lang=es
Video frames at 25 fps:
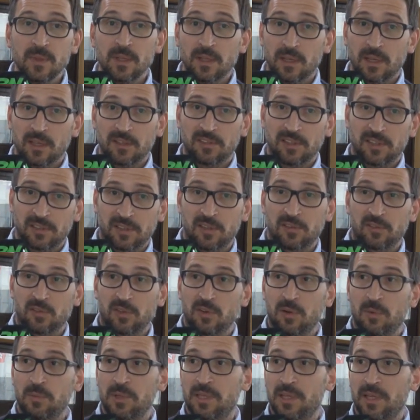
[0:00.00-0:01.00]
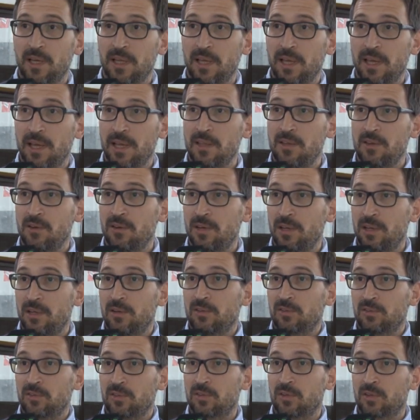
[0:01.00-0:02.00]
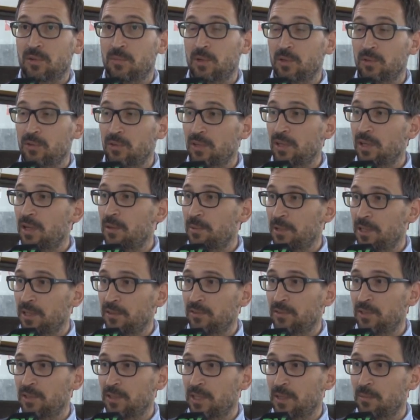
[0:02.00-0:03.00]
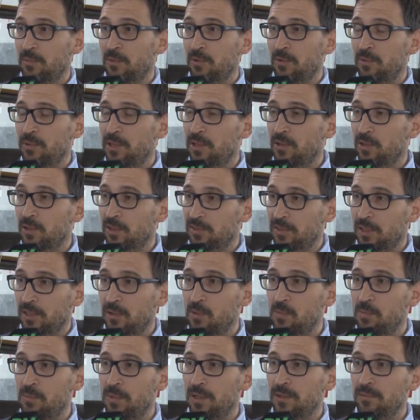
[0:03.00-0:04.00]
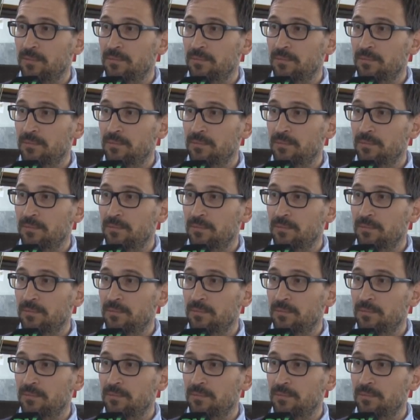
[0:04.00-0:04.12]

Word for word: que se sancionó a mitad de año y nosotros como autoridad de aplicación estamos viendo que se cumple.